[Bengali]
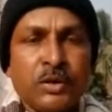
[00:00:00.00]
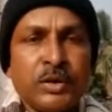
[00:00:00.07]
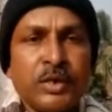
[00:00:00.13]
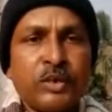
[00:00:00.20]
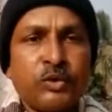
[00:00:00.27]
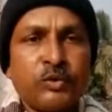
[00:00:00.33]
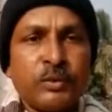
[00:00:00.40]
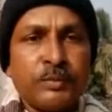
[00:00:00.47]

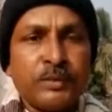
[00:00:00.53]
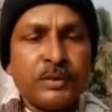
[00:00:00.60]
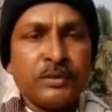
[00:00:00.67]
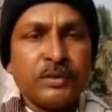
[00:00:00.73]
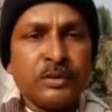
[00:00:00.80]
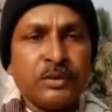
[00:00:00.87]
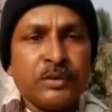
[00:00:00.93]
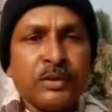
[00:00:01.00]
সংঘের
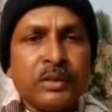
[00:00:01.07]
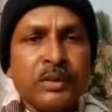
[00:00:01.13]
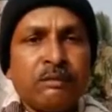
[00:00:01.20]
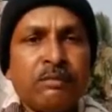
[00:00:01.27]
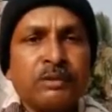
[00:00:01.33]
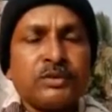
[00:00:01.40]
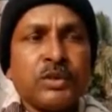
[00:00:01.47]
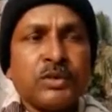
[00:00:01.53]
কর্মীবৃন্দ
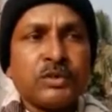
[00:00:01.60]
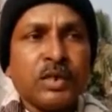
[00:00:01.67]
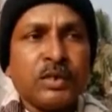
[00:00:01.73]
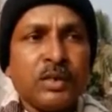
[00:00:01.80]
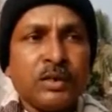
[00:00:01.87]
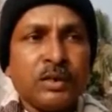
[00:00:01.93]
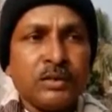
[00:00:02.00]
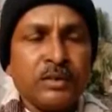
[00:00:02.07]
এবং
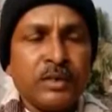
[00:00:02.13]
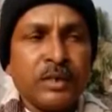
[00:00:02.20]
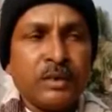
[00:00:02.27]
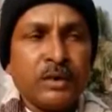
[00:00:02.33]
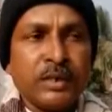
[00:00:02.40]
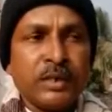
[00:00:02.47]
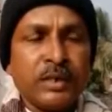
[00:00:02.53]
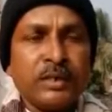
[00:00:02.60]
জনসাধারণ এর
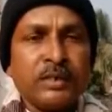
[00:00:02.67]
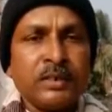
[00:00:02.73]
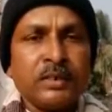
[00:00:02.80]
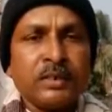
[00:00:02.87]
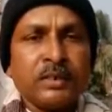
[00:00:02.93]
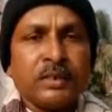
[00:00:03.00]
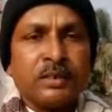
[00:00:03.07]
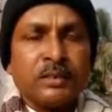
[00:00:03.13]
অনেকেই
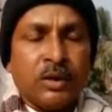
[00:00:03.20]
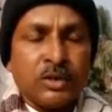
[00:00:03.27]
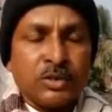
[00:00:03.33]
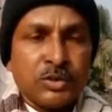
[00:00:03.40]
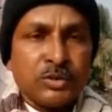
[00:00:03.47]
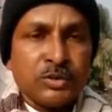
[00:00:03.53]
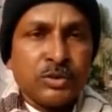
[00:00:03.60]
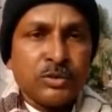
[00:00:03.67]

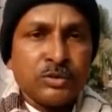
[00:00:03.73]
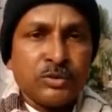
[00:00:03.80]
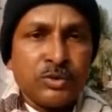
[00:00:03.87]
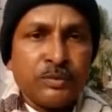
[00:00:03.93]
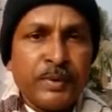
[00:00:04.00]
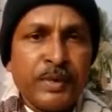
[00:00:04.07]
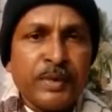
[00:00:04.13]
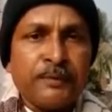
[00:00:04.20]
অংশগ্রহণ
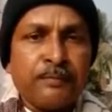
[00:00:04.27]
করবে